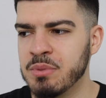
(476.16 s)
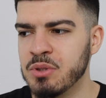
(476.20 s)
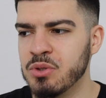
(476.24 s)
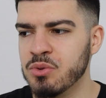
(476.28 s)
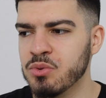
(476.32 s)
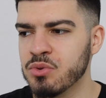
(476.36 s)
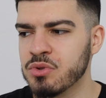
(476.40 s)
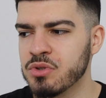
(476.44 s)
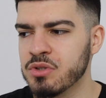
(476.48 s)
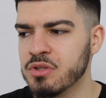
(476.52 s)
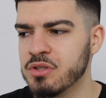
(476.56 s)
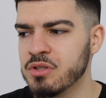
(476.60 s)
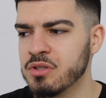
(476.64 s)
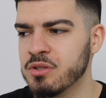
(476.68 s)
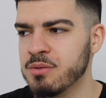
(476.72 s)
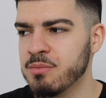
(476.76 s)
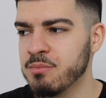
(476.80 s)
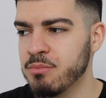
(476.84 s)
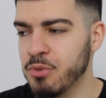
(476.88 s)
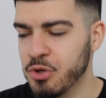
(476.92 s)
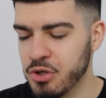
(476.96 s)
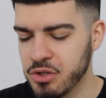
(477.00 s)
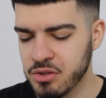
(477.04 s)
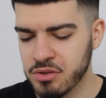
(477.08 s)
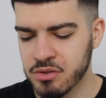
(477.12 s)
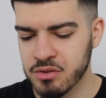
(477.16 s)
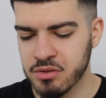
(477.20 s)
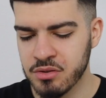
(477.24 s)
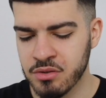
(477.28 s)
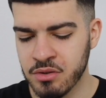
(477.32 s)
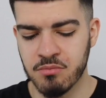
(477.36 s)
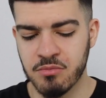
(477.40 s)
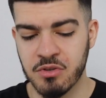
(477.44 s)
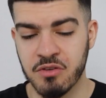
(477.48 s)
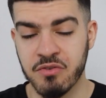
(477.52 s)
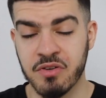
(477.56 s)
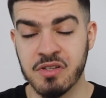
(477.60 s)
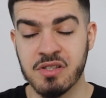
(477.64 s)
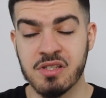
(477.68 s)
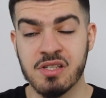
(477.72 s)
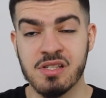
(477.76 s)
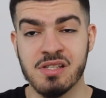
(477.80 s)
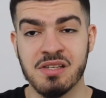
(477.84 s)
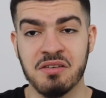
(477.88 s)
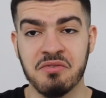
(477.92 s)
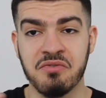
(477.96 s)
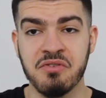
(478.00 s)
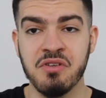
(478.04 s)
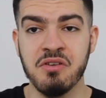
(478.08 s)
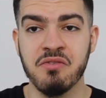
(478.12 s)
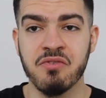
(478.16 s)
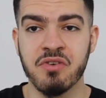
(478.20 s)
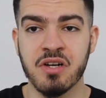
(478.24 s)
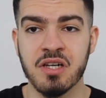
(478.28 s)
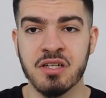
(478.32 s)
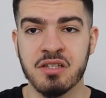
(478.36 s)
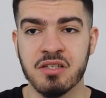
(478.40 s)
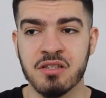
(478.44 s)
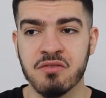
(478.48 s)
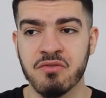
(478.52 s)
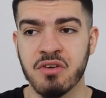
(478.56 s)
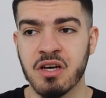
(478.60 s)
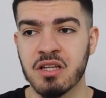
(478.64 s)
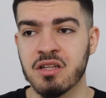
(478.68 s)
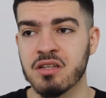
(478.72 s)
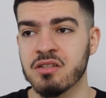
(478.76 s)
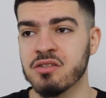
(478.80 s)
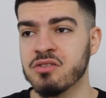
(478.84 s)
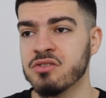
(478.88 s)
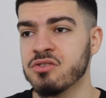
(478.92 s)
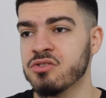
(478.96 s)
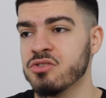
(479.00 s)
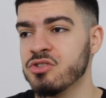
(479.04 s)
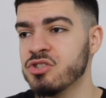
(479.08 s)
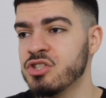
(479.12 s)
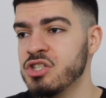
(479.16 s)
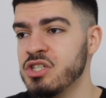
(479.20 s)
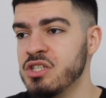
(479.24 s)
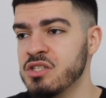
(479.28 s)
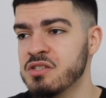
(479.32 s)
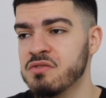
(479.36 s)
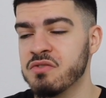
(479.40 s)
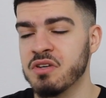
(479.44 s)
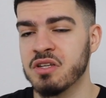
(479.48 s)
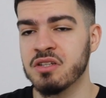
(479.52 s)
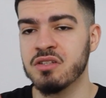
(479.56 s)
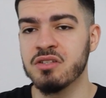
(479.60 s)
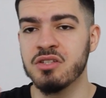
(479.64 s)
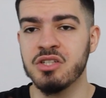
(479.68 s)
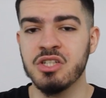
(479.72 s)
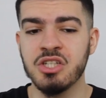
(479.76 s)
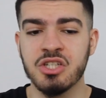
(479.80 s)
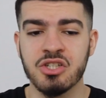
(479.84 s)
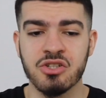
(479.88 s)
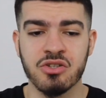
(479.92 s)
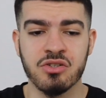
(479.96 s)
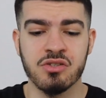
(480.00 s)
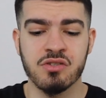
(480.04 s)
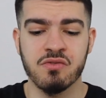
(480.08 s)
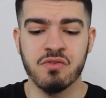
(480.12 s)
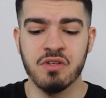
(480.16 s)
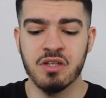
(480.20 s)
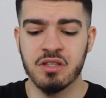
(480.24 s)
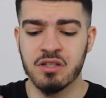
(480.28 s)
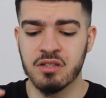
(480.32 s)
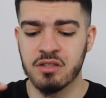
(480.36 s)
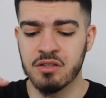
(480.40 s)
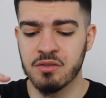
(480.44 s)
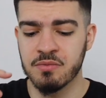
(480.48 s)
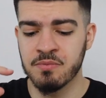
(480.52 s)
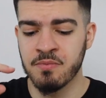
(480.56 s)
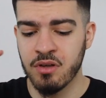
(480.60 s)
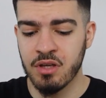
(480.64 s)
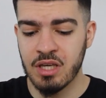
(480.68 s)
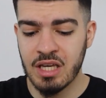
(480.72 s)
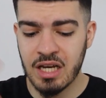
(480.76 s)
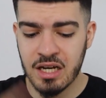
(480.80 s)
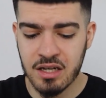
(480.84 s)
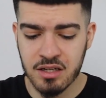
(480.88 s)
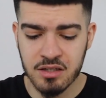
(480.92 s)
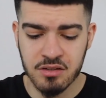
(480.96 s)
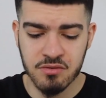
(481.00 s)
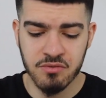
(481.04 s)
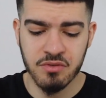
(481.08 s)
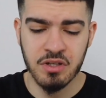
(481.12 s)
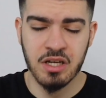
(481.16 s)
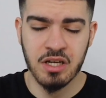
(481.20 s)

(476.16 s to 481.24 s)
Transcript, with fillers: benoten möchte. Ich fand sie sehr vielfältig. Wir hatten Jeans, wir hatten T-Shirts, wir hatten Jacken,